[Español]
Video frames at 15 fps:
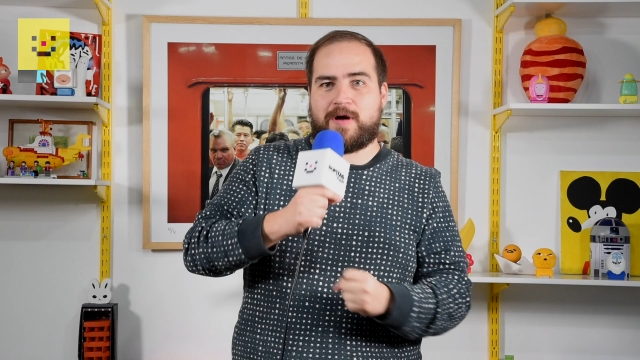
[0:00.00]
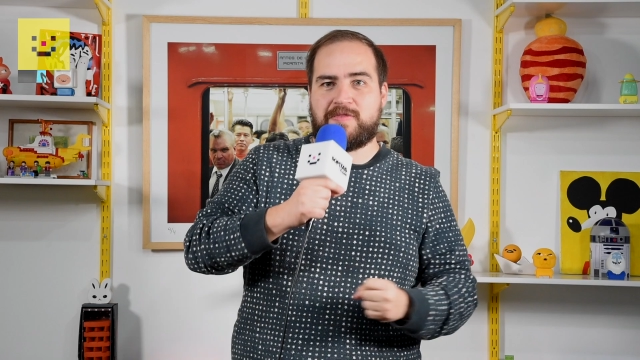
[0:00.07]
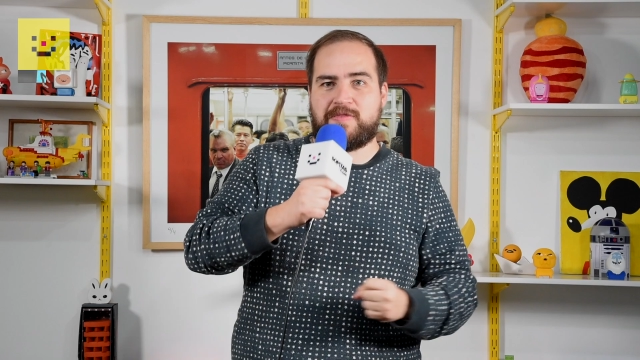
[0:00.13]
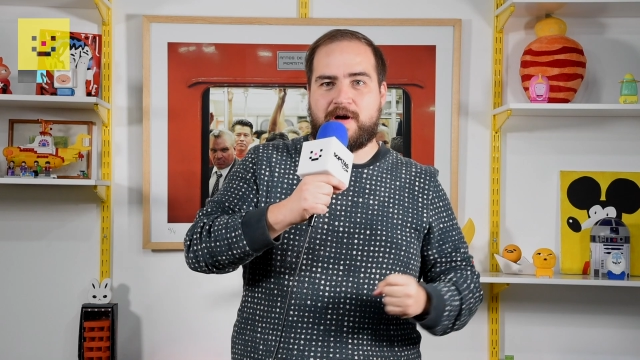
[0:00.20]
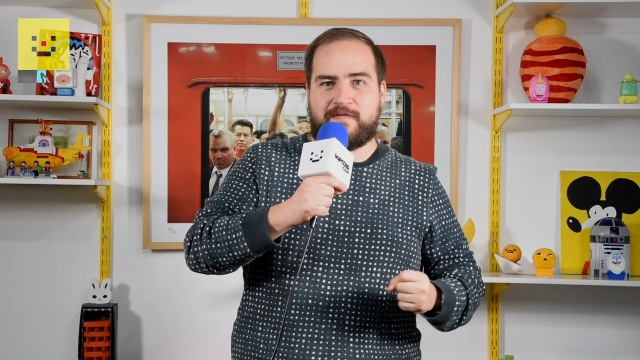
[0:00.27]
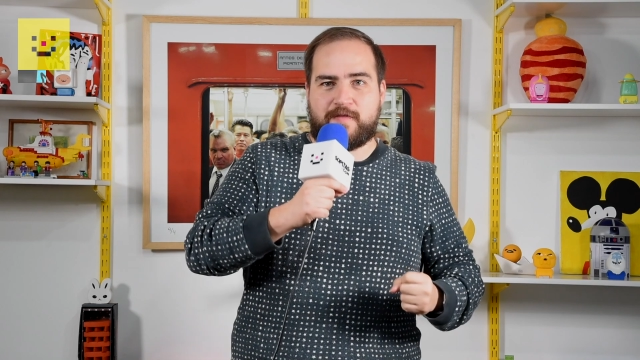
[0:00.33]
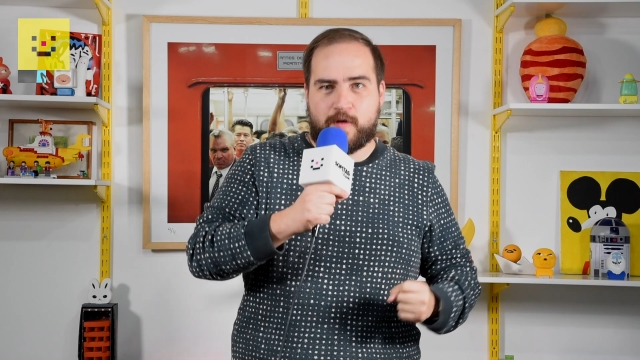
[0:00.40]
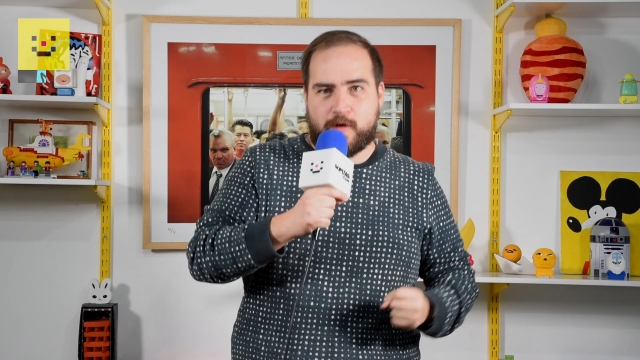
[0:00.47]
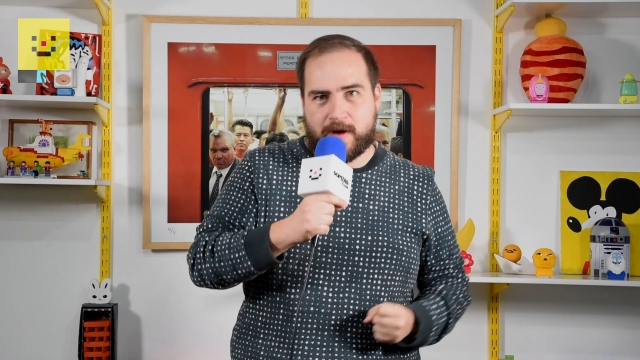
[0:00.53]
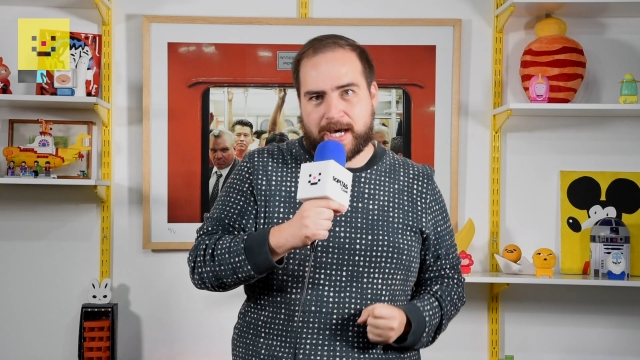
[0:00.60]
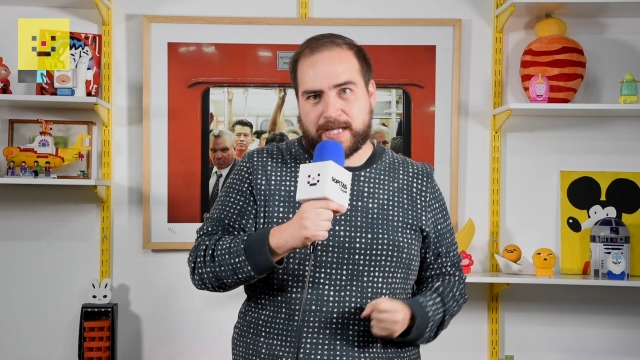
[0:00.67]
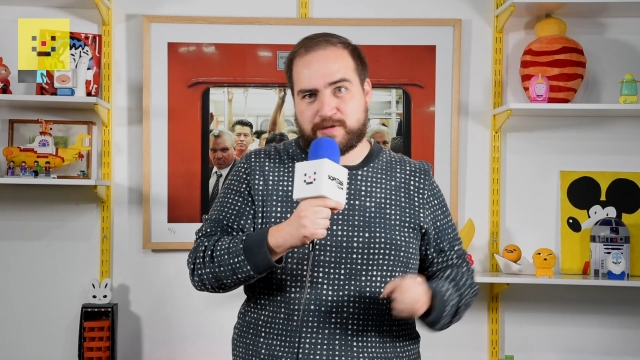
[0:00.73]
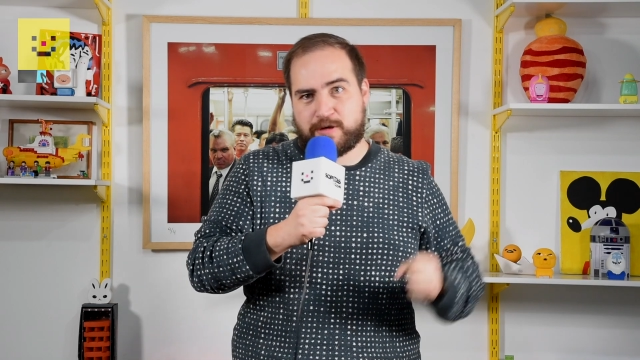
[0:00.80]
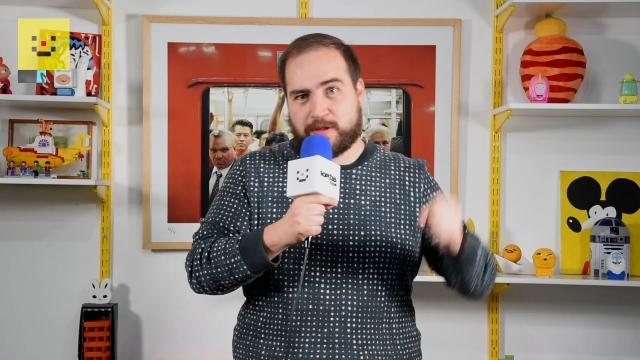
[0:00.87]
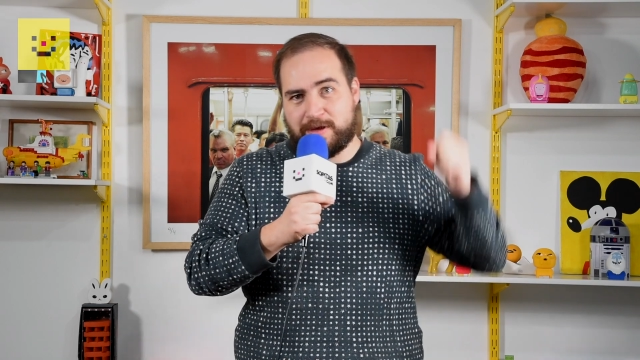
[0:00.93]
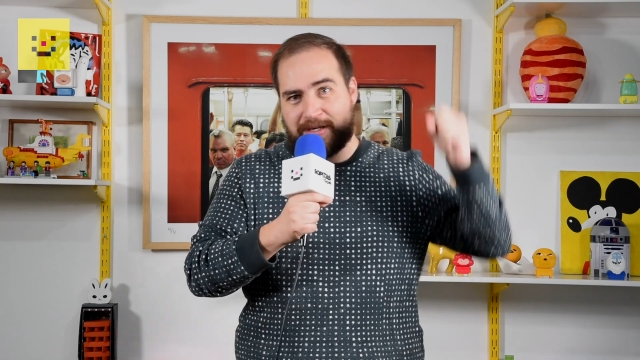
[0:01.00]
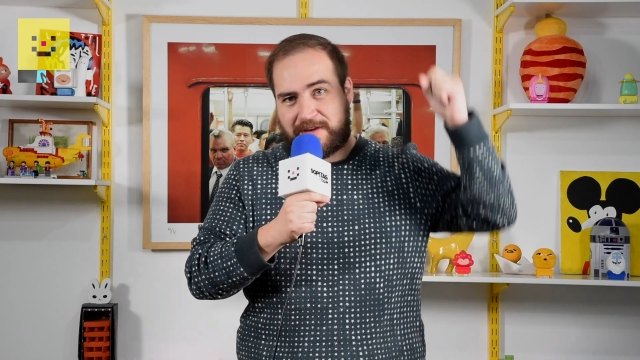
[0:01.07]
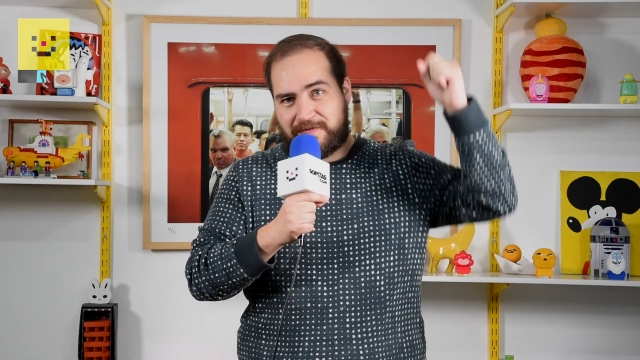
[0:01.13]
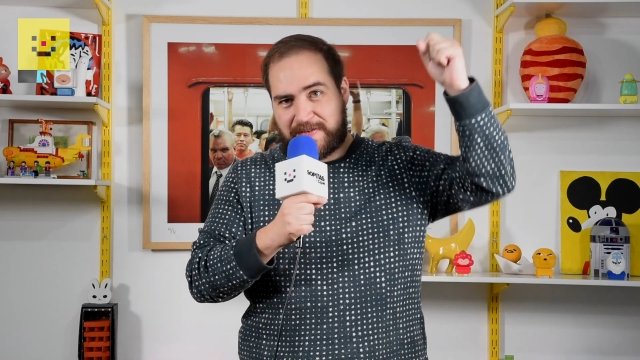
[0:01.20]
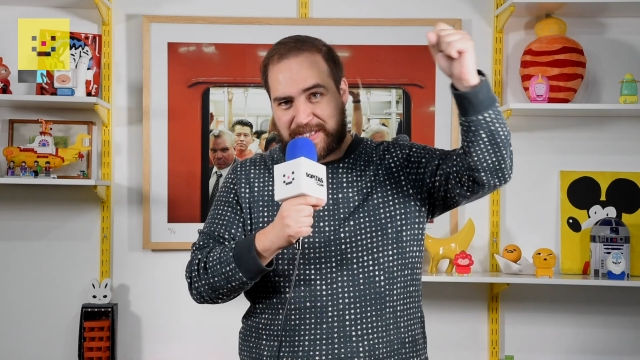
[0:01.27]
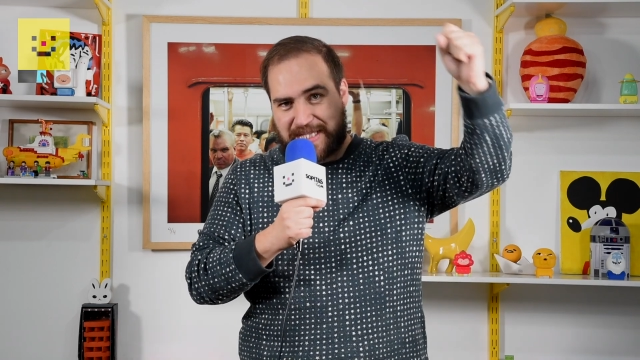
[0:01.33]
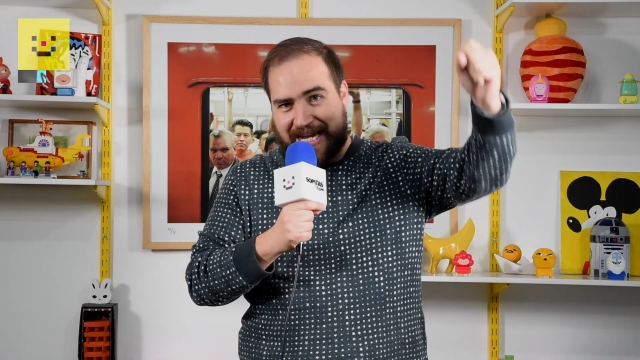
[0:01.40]
cuándo aflojas, cuándo hay que
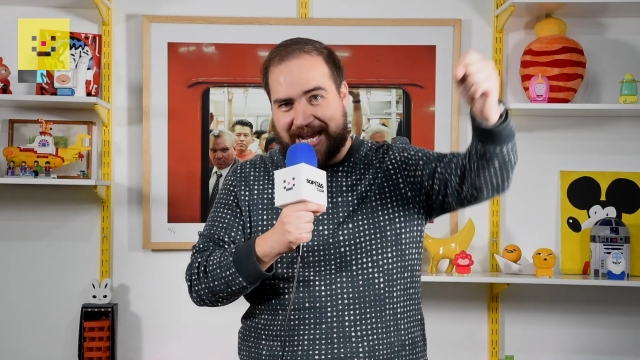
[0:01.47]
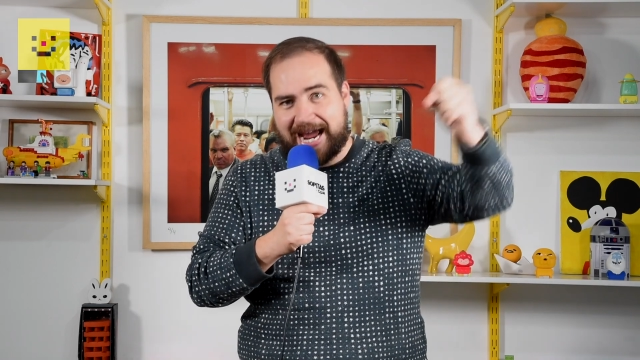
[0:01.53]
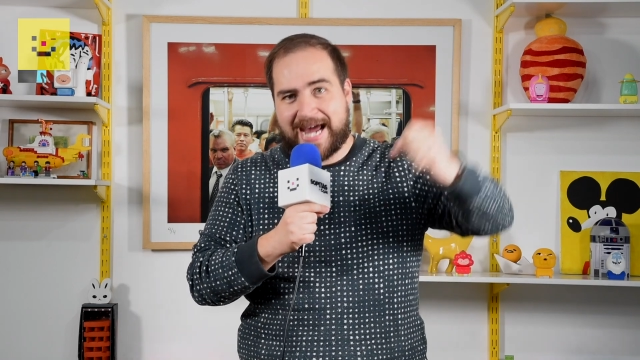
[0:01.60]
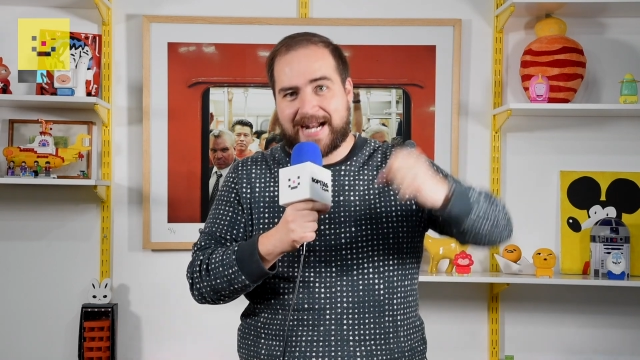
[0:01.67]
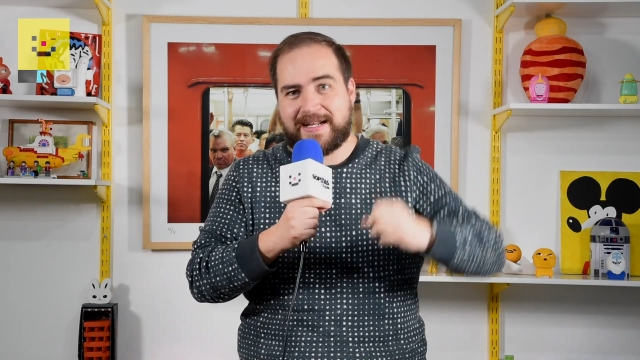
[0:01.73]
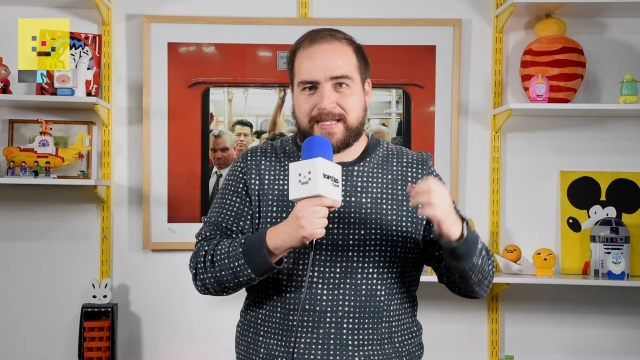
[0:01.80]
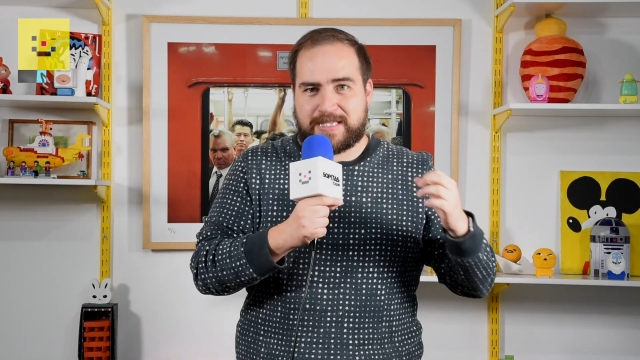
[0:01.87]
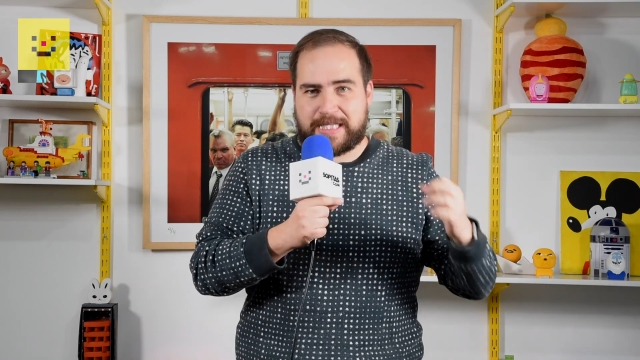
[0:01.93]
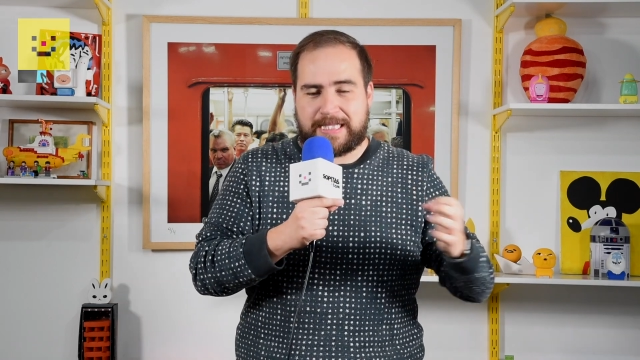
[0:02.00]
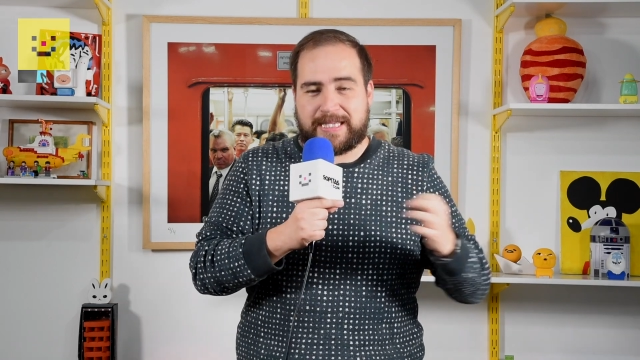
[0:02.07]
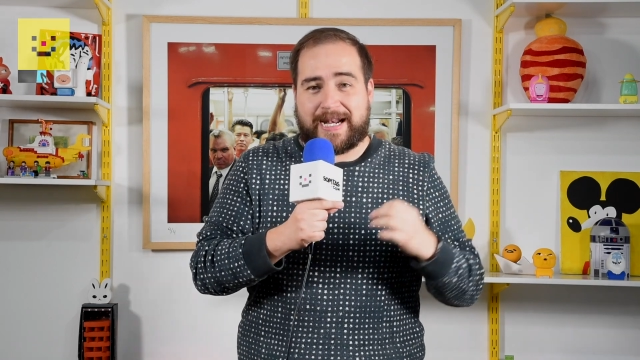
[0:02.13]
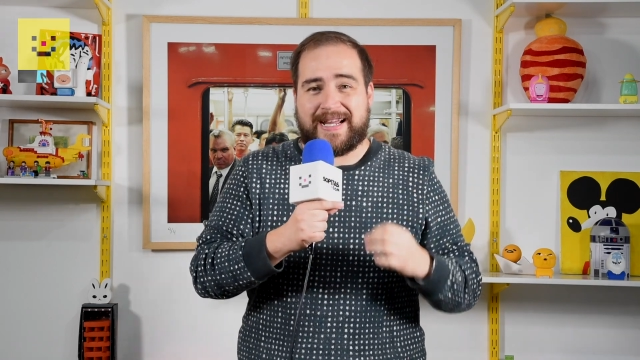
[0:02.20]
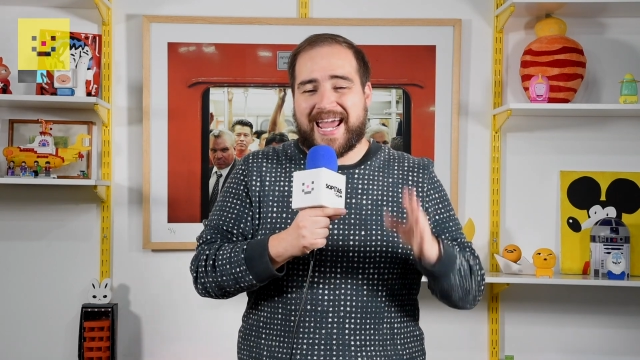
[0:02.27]
festejar, etc.